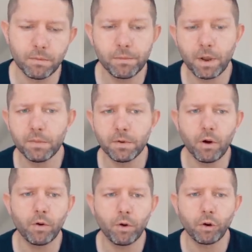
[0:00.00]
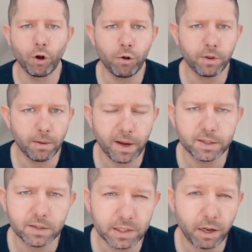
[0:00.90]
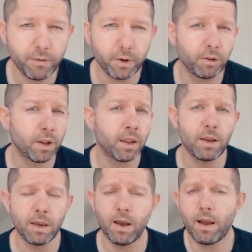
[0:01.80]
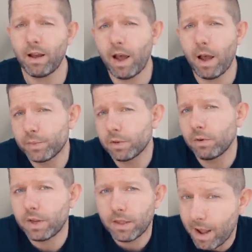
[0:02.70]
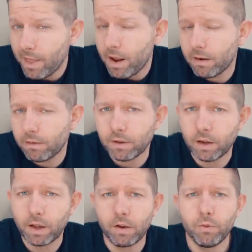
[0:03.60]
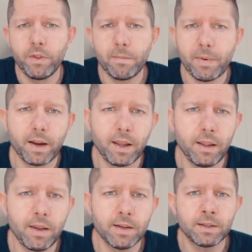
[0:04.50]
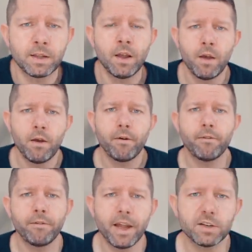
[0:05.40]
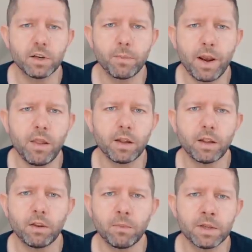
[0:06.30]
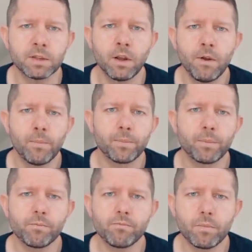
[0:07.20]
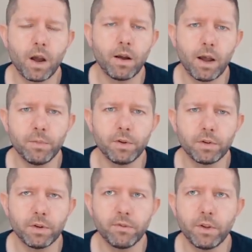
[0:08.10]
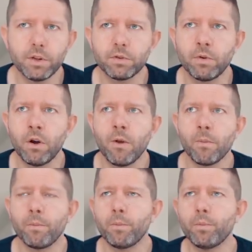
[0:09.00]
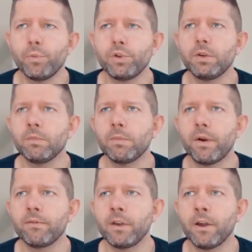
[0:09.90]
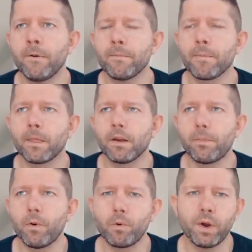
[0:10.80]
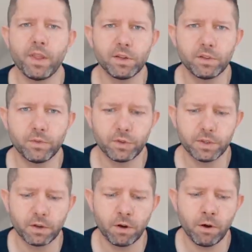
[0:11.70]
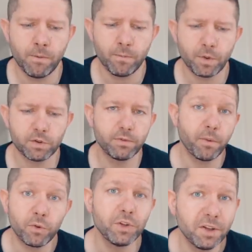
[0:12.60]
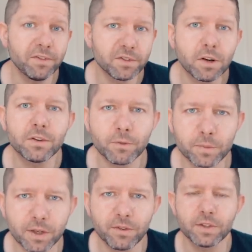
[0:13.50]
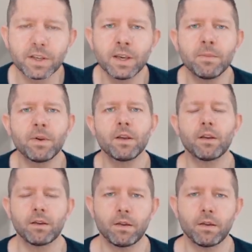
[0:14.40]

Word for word: jakby gro tej pracy zostało wykonane i absolutnie nadal główny parkiet jest w naszych planach, natomiast mm, a aby to się wydarzyło, musimy pewnie e, poukładać wszystko, czy powrócić do wzrostów przede wszystkim, e,